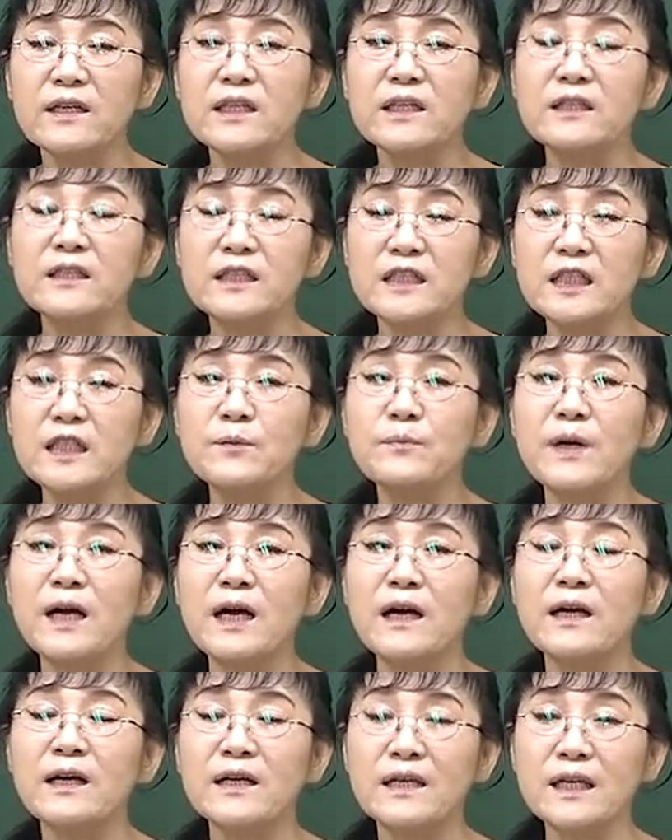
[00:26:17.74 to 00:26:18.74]
그
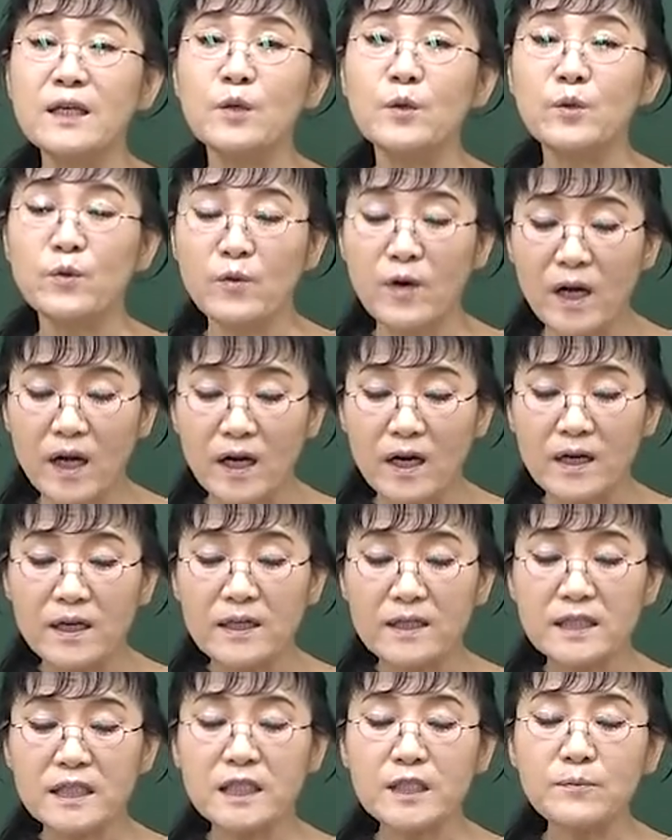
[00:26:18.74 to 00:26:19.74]
심화 이론과
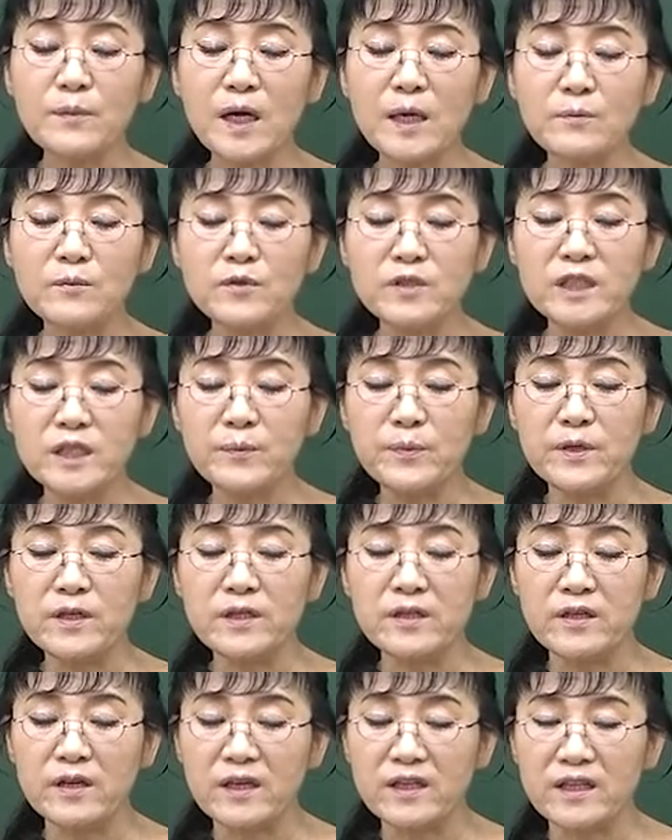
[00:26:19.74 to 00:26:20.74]
심화
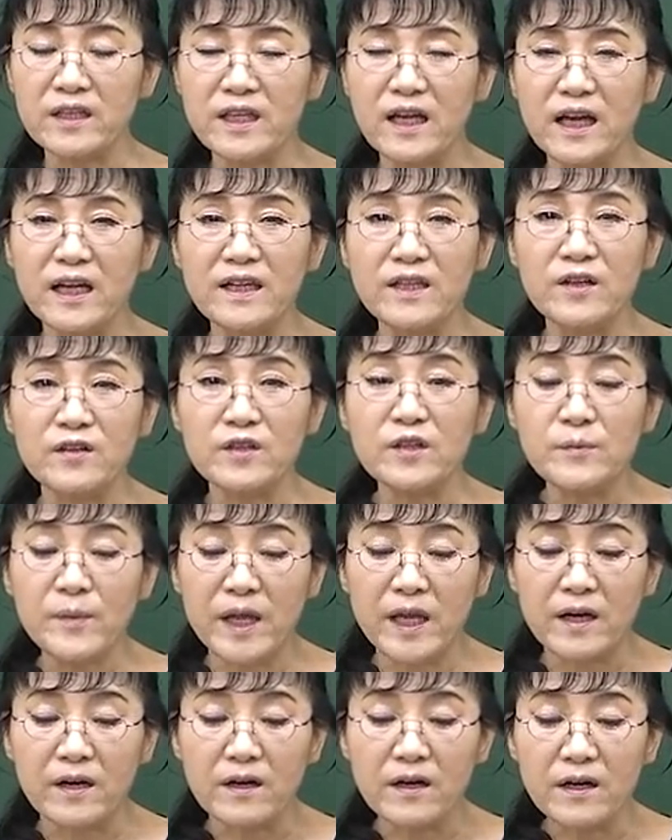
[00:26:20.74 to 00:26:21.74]
문제풀이를 들어야 된다 이런
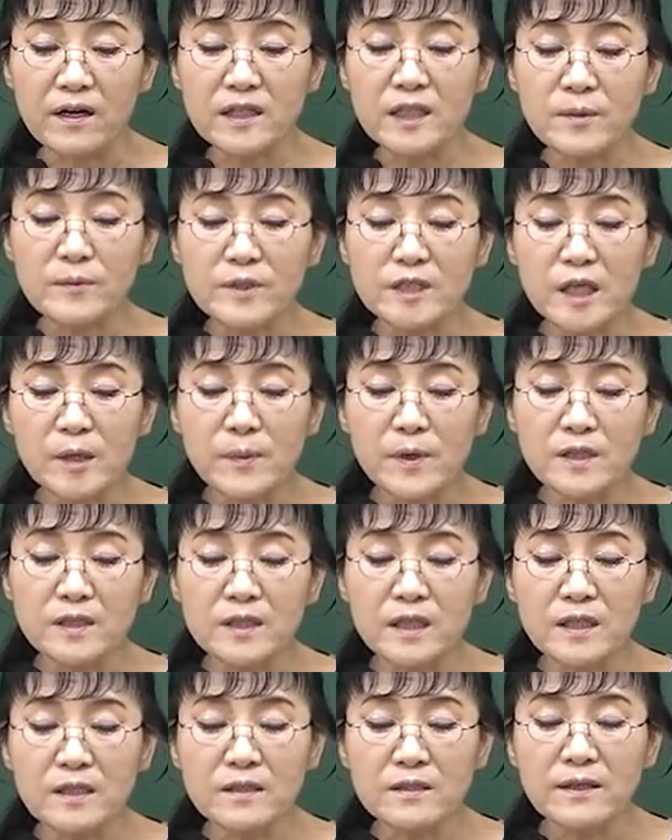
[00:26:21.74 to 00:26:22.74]
의미예요. 그 다음에 세
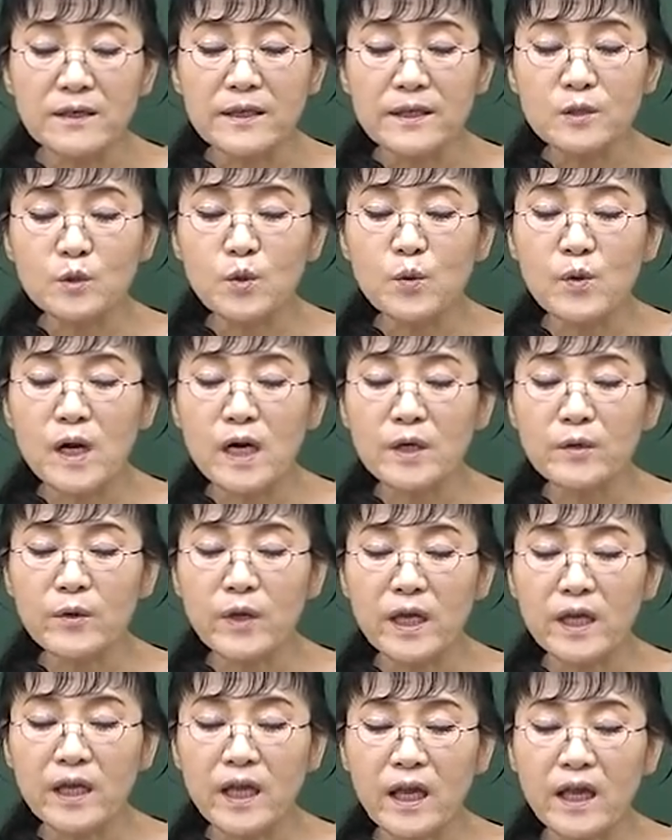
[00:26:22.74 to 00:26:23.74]
번째는
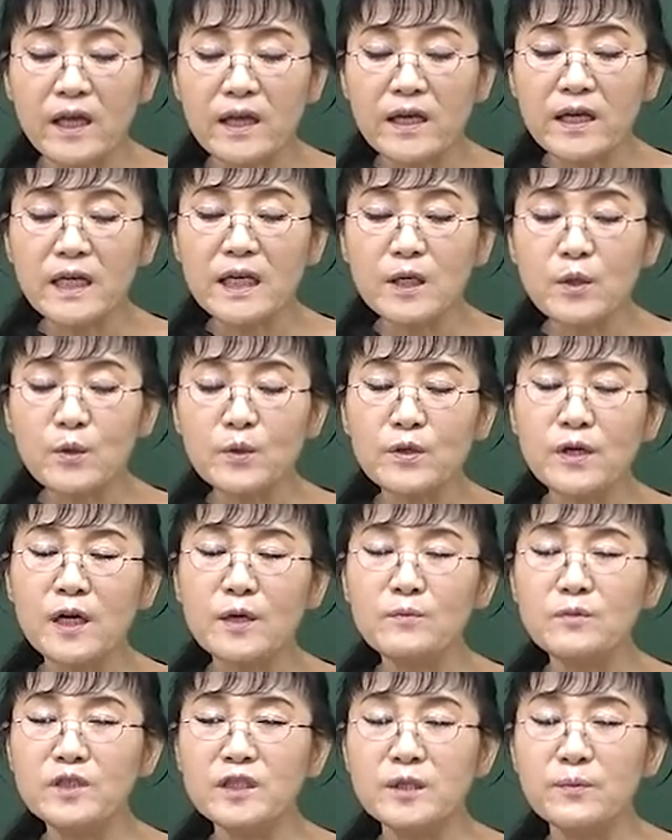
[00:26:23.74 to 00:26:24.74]
종합계획에
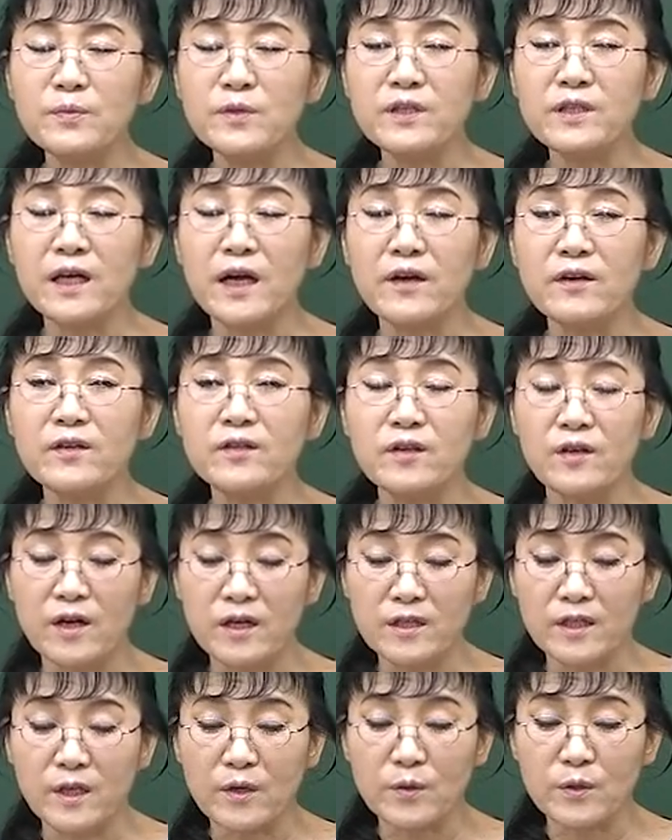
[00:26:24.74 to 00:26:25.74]
이론과 문제풀이 당연히
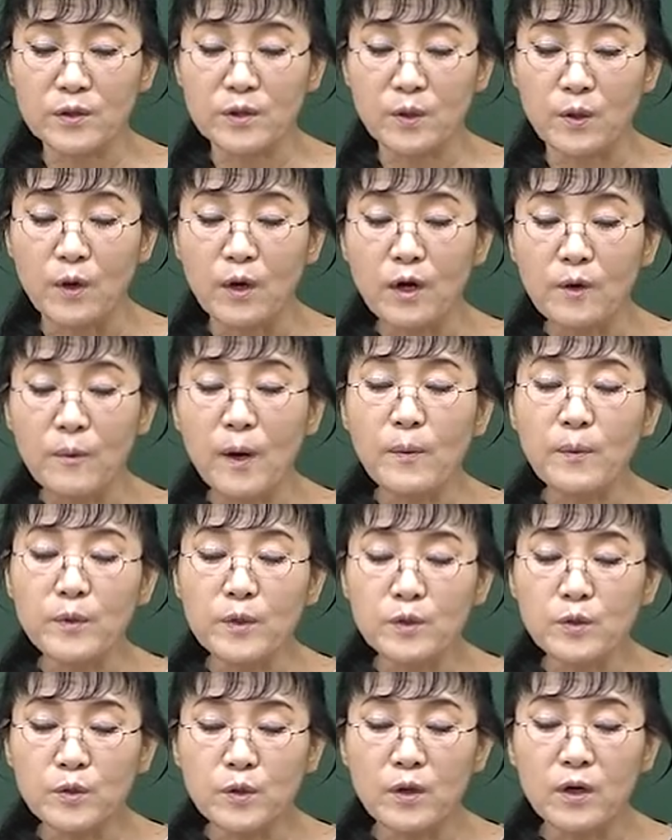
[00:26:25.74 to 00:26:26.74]
들어가야 되는 것이고
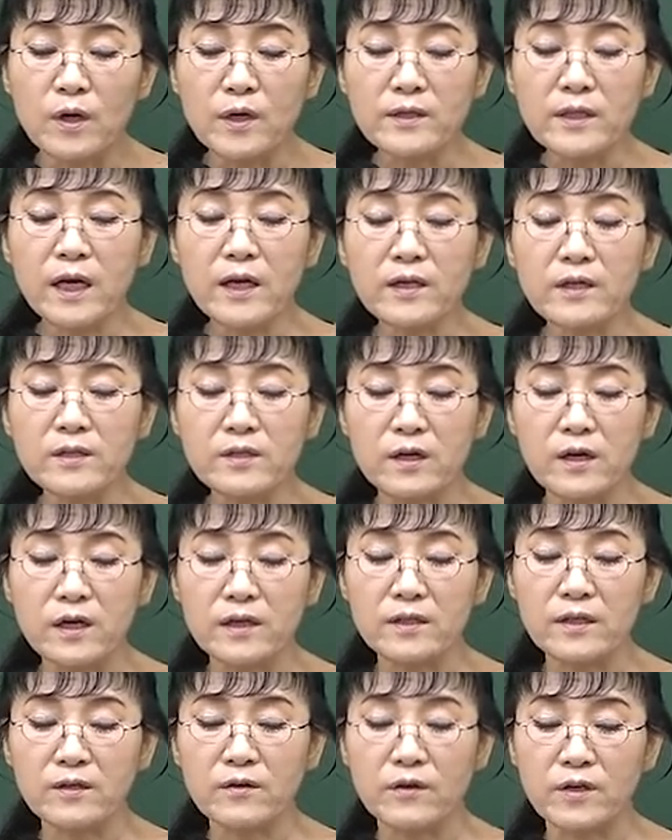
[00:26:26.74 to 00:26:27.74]
법규도 당연히
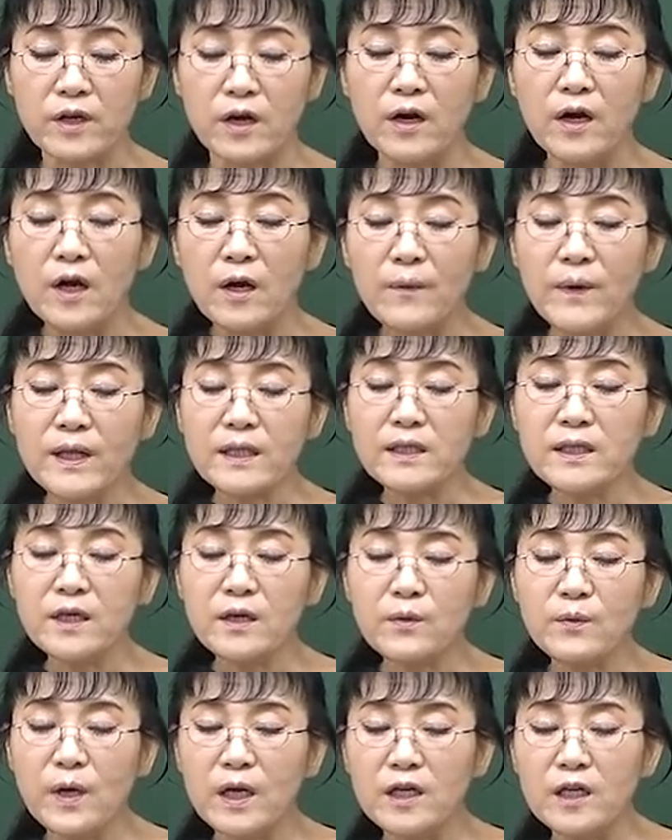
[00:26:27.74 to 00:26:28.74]
들어가야 되는 거예요.
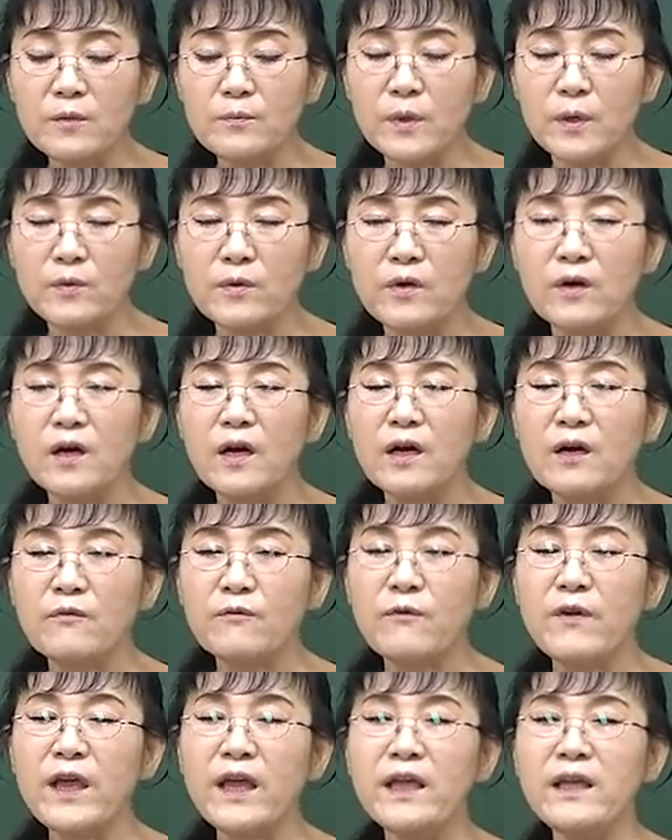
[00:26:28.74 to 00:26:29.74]
환경 관련 법규
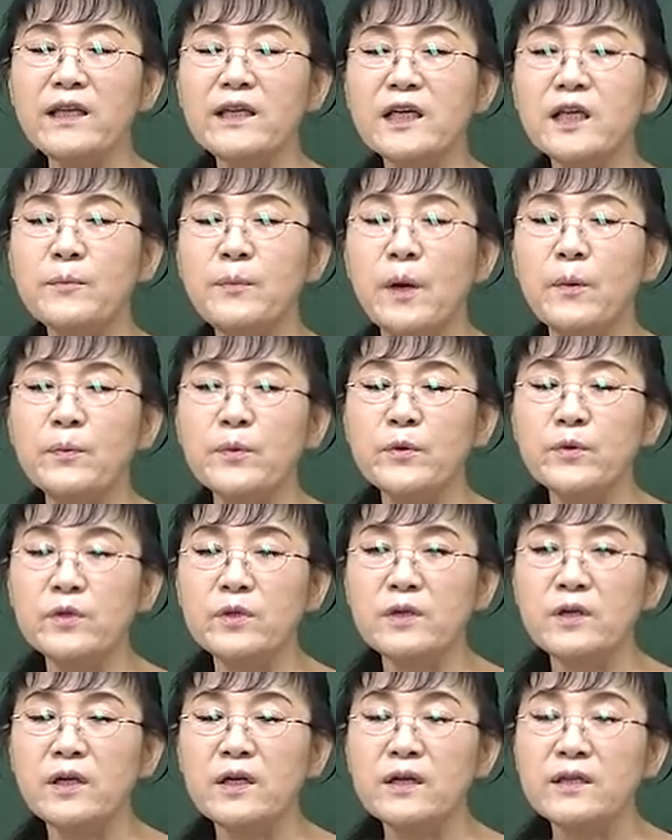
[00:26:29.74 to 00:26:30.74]
왜 이렇게
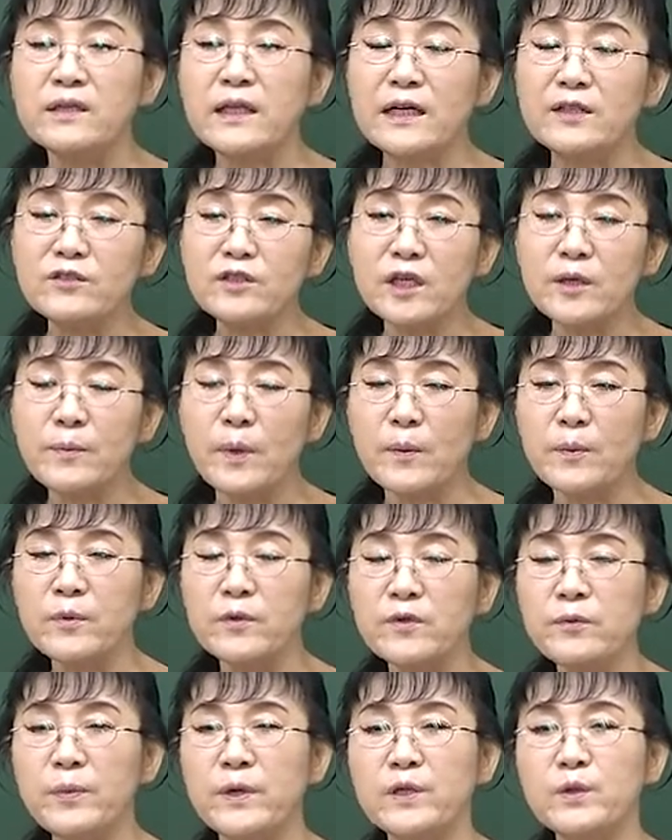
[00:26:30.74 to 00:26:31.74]
법규를 나중에
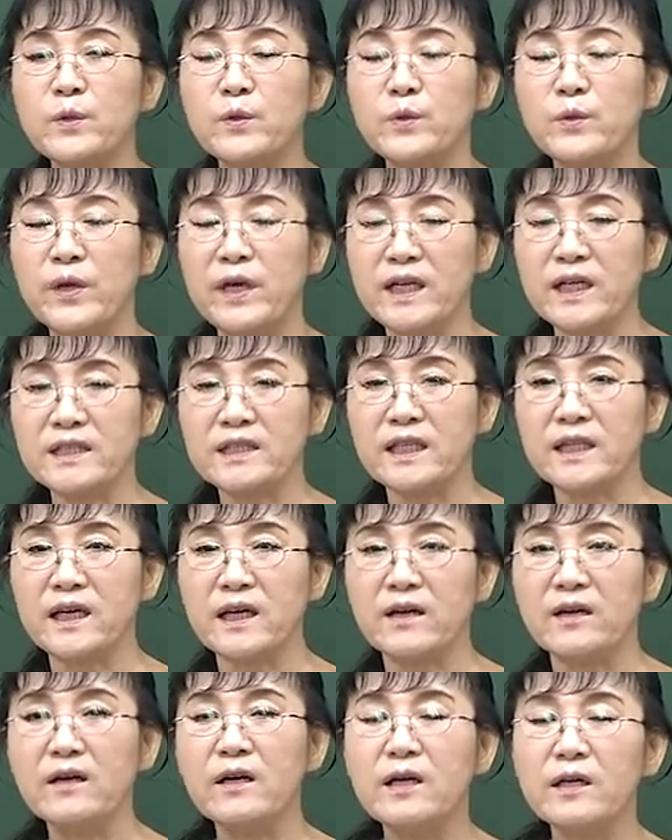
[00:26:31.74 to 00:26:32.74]
법규는 별도로 또
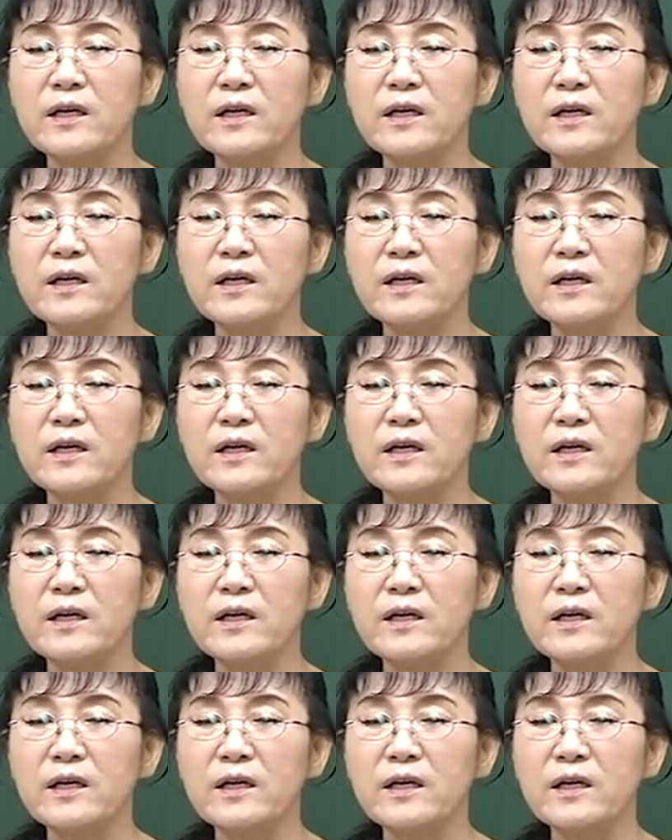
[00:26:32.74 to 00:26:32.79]
해놨잖아요.